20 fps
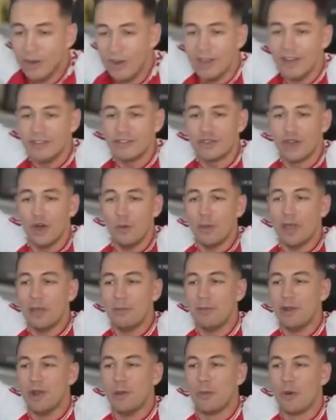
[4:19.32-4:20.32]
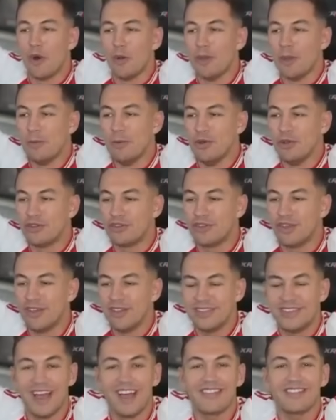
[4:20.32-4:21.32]
Let's go, baby, le premier but
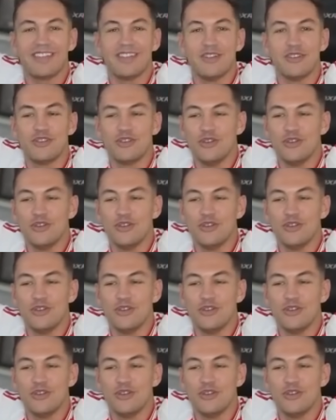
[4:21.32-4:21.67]
d'Arsen